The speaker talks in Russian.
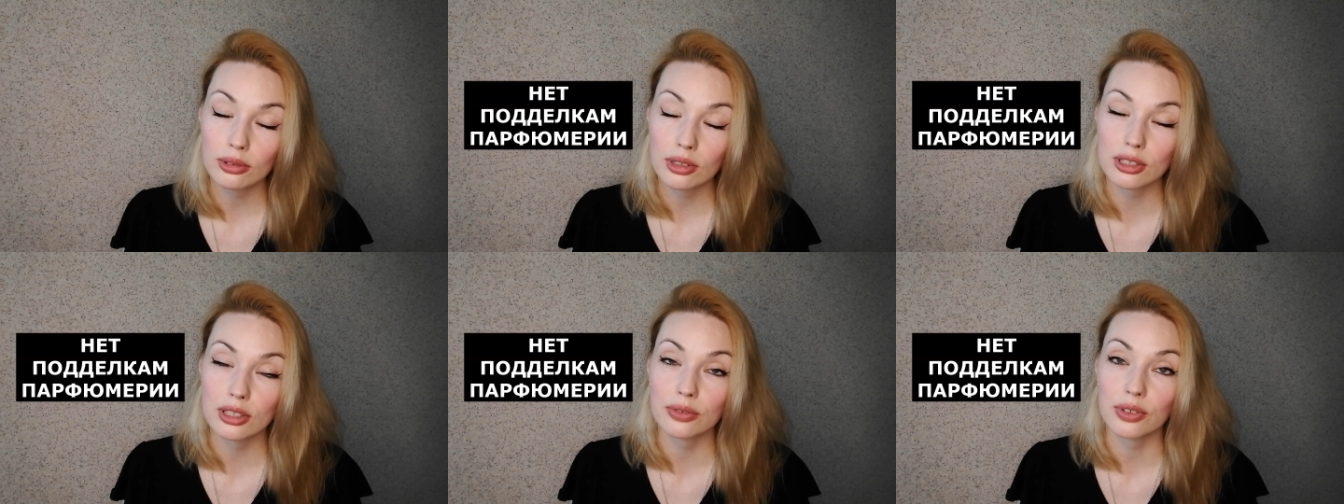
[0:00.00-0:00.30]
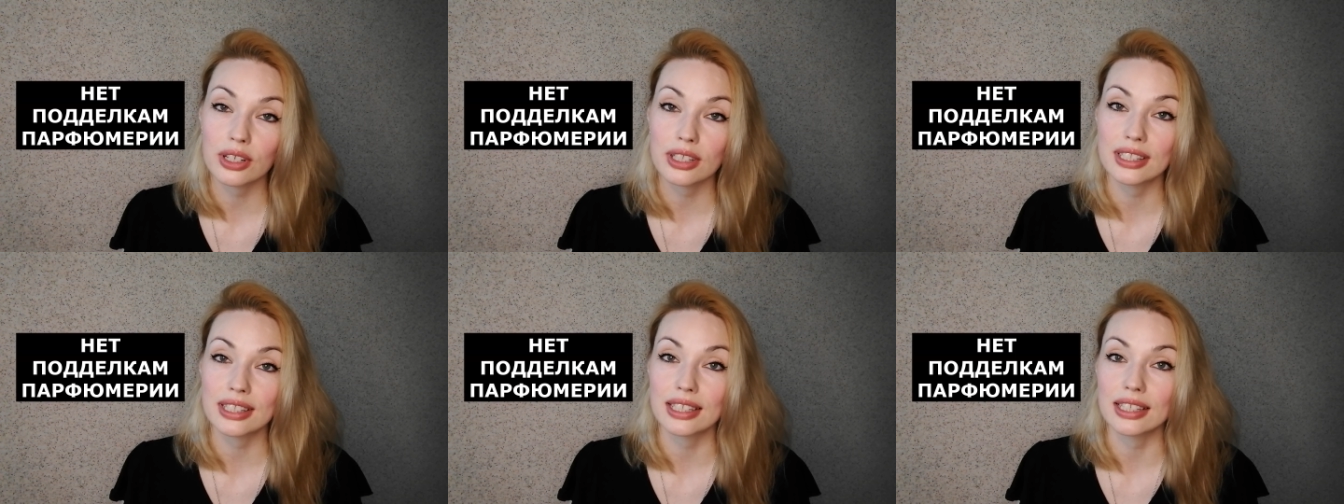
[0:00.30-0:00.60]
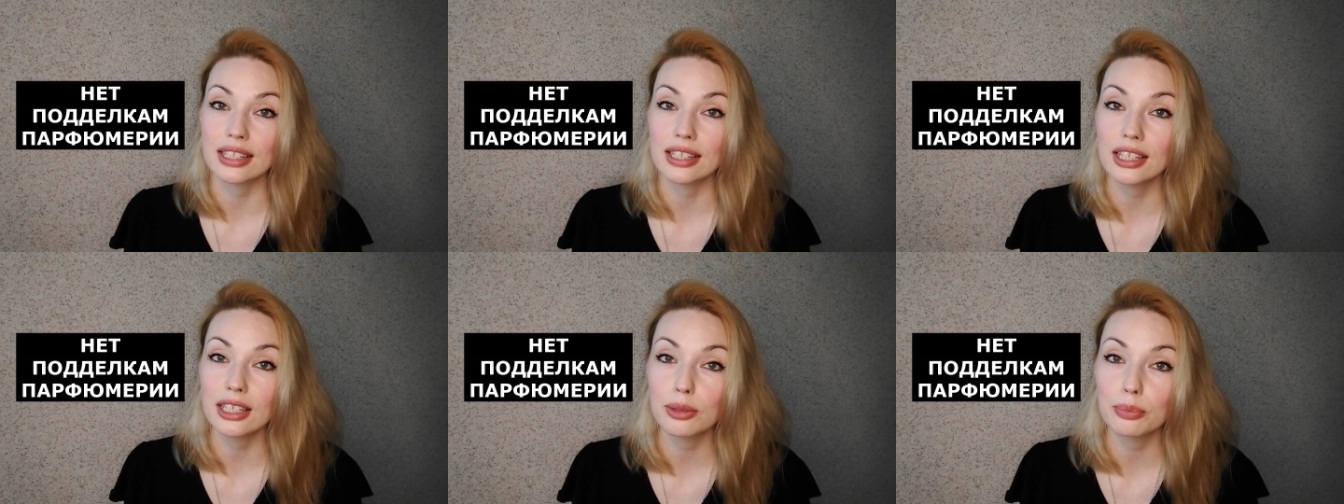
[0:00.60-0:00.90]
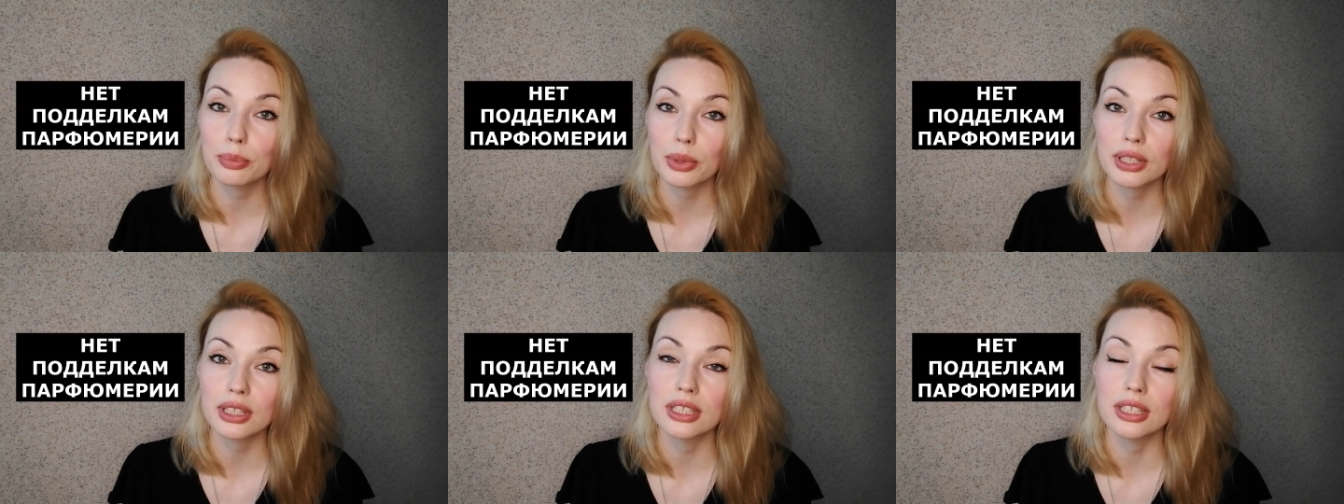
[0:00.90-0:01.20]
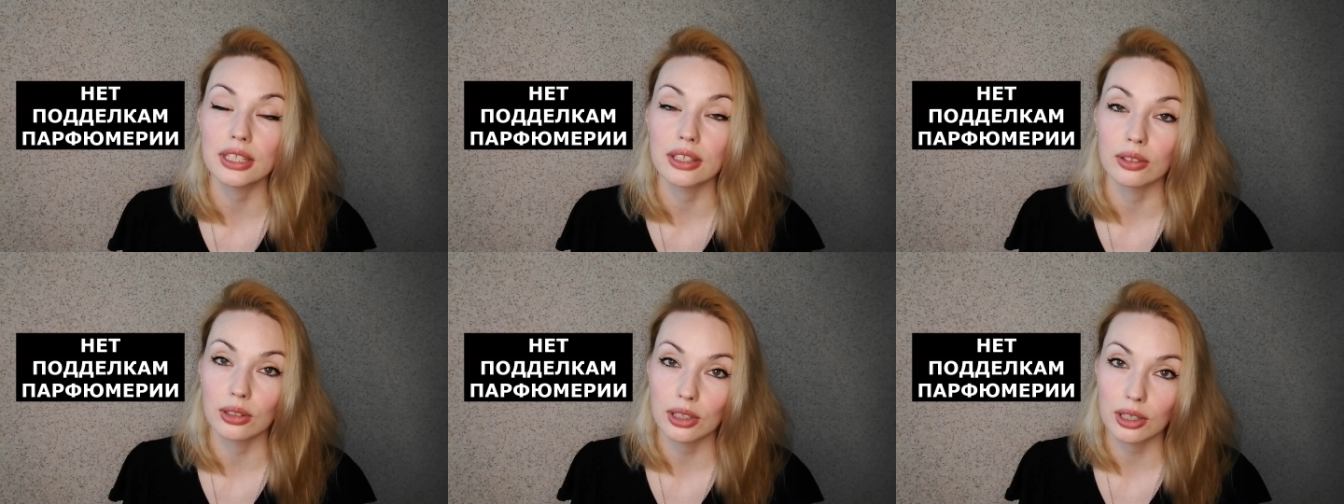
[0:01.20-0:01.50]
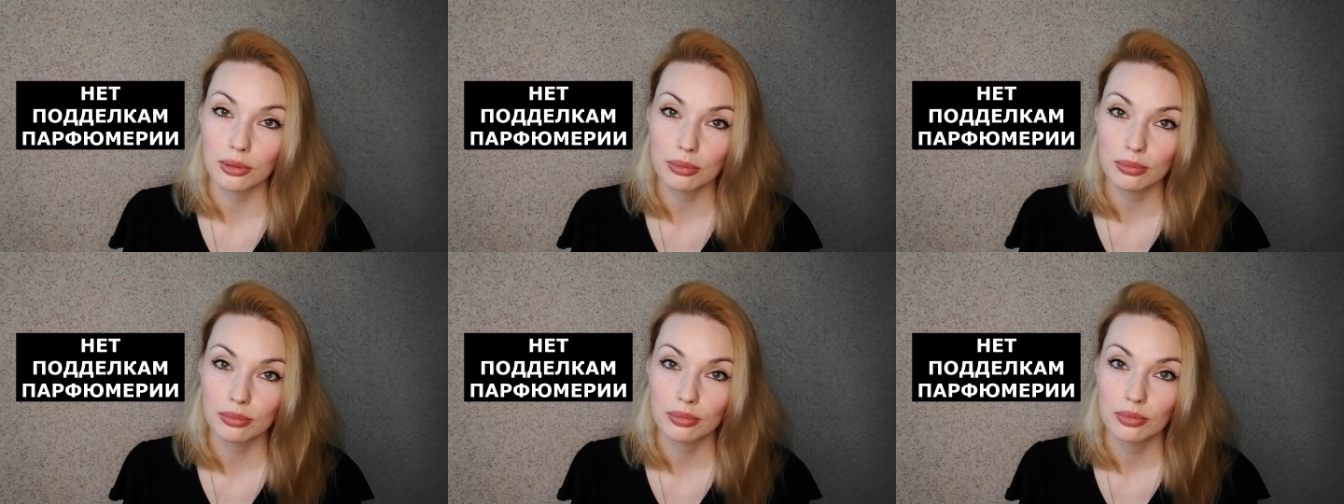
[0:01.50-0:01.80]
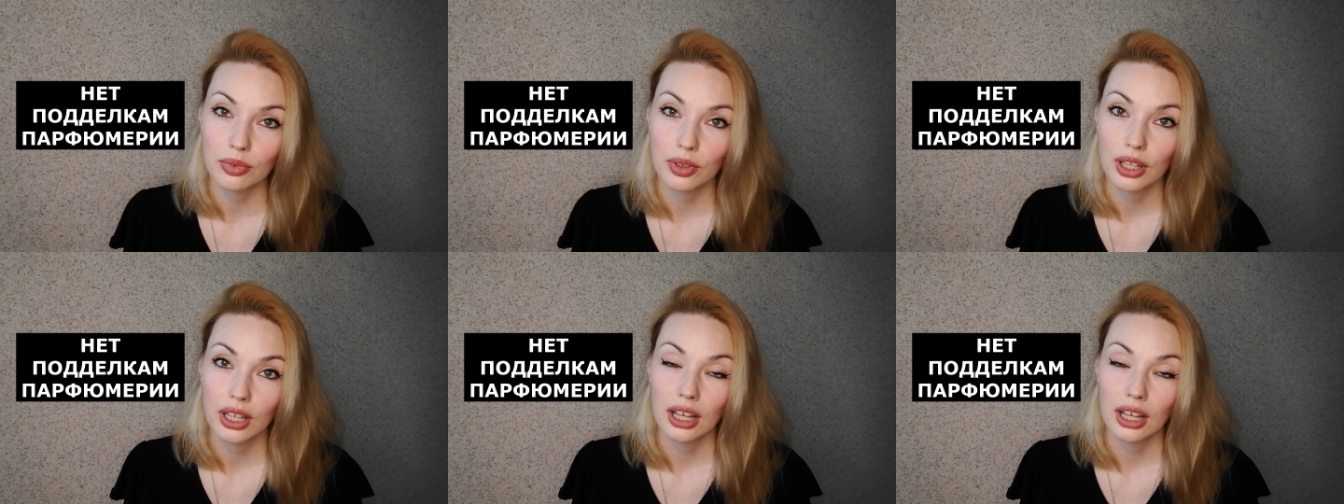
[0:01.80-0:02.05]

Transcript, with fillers: называется «Нет подделкам».